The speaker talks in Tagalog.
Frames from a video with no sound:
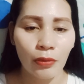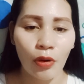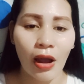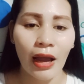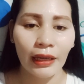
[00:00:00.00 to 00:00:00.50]

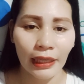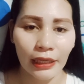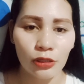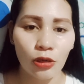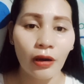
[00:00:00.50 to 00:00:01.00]
po ang
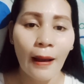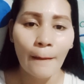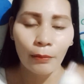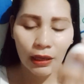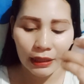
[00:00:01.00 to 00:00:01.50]
egg yolk.
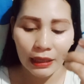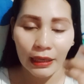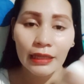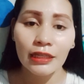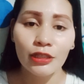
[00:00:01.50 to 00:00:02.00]

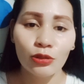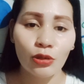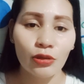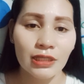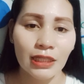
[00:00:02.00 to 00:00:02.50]
Paglagay ninyo
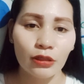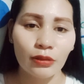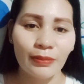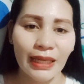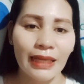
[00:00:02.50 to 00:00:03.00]
doon sa
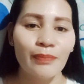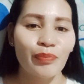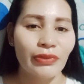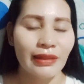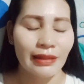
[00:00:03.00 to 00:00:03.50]
tubig
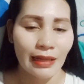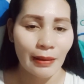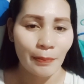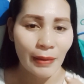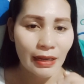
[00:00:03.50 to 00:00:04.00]

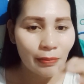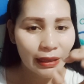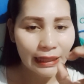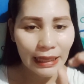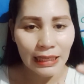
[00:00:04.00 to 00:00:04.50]
na para
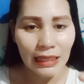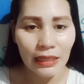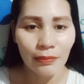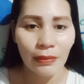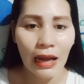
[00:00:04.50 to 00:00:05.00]
bang
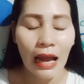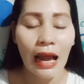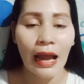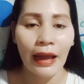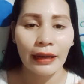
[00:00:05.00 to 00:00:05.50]
naiiba
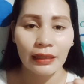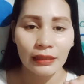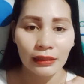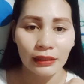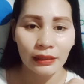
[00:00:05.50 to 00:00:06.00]

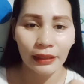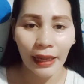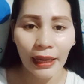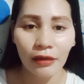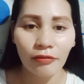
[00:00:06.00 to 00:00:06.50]
ang
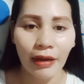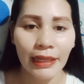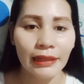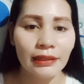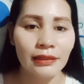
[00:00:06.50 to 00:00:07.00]
egg
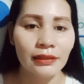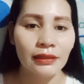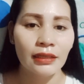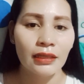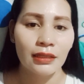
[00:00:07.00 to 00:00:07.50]
white
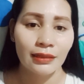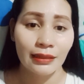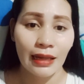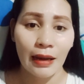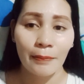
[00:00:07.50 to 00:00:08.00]

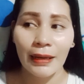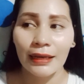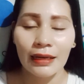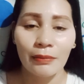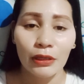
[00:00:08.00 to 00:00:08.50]
na
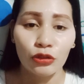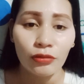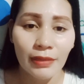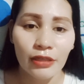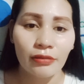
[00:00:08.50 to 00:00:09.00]
para namang
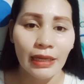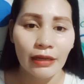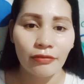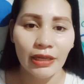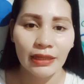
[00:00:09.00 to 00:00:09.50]
tubig yung
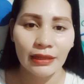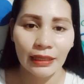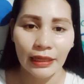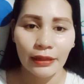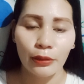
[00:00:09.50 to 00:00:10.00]
egg white
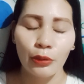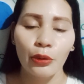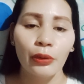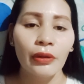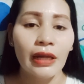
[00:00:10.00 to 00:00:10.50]
ng itlog